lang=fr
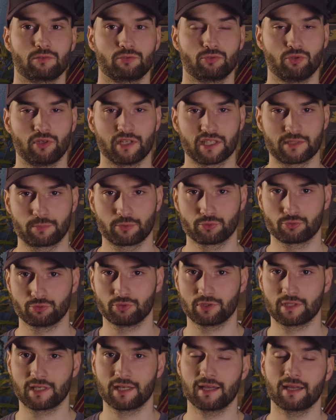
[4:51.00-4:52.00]
de l'explosion
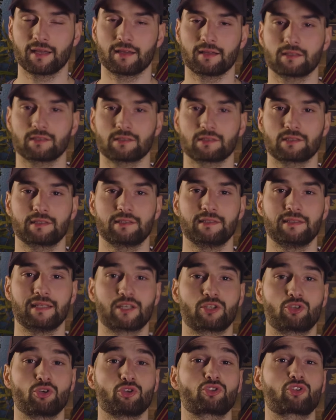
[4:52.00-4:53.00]
nucléaire
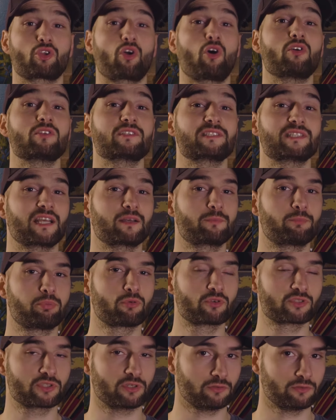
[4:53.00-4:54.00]
n'est que
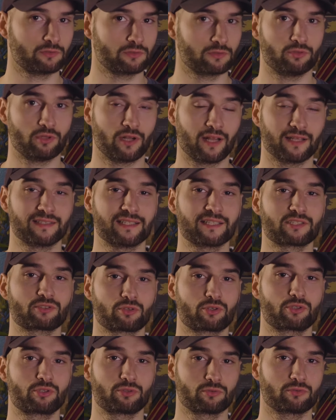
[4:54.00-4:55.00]
35% de la
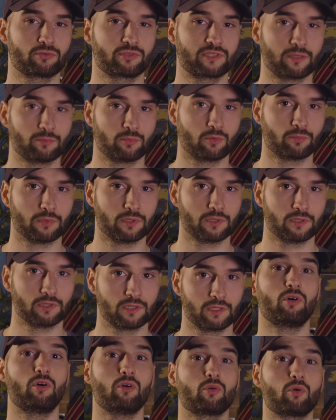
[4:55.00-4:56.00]
destruction de cette bombe.
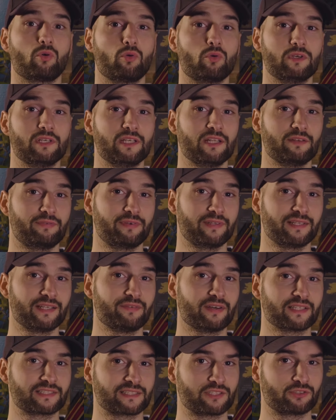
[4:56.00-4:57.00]
En gros, l'effet
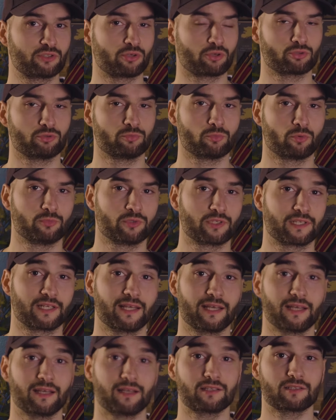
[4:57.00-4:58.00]
dévastateur d'une bombe
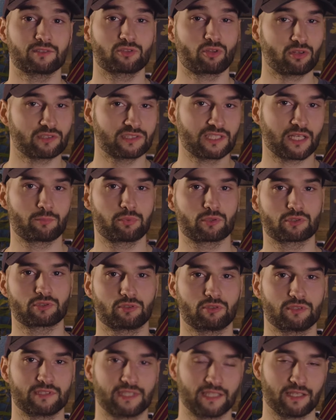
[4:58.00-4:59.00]
nucléaire,
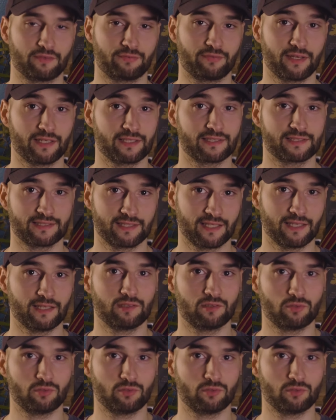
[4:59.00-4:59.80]
35% de cet effet, c'est